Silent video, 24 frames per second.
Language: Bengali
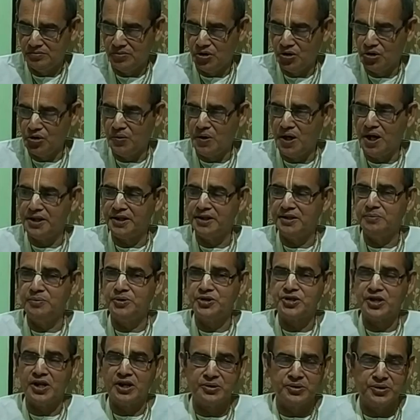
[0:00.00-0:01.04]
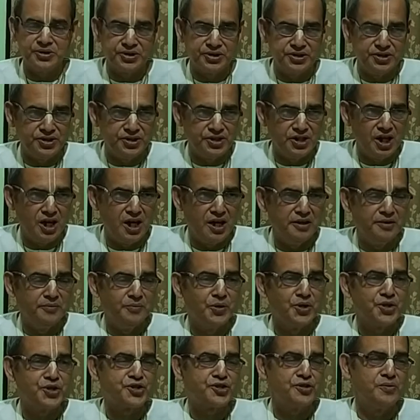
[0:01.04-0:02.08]
ভগবানের বিচার করতে যান
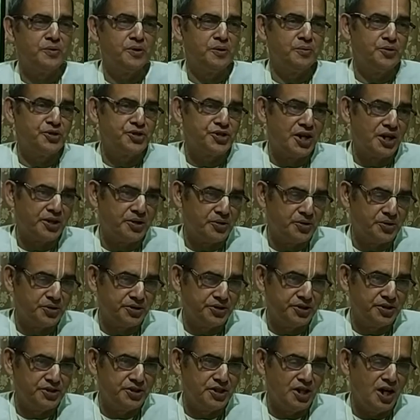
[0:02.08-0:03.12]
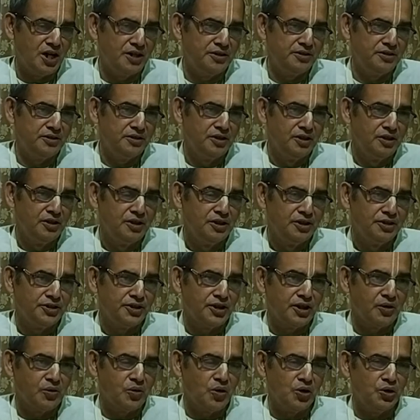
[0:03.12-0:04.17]
বৈষ্ণবের বিচার করতে যান
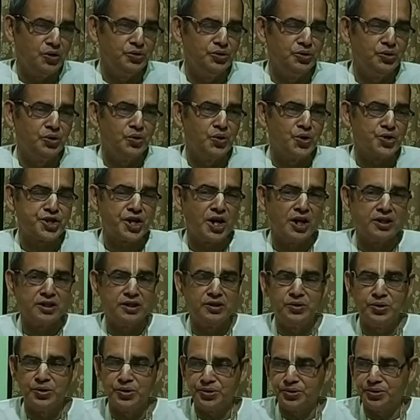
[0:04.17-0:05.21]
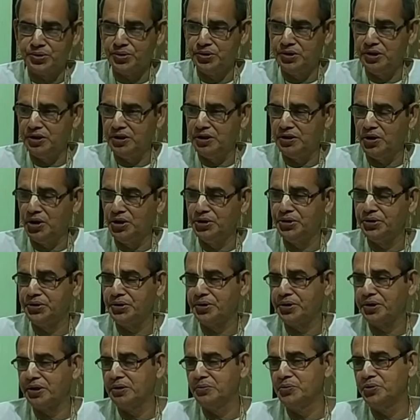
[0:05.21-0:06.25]
তারা কখনো খোসাকে গুরুত্ব দিয়ে
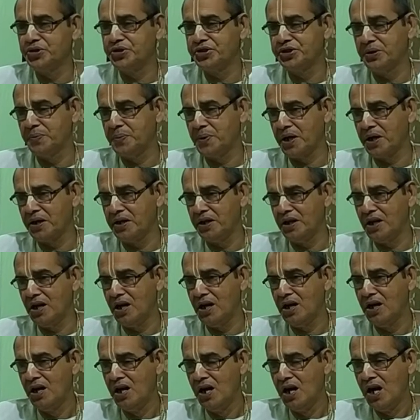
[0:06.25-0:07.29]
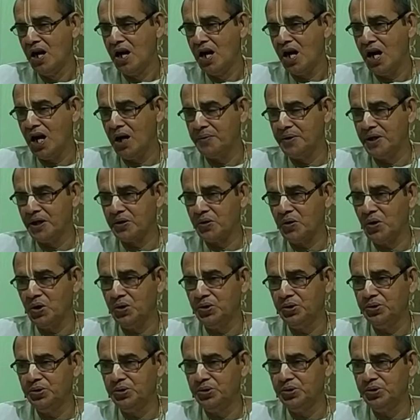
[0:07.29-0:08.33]
অন্তরকে বুঝতে পারেন না আবার
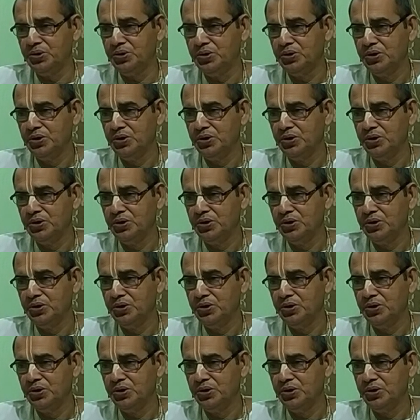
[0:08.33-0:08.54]
কখনো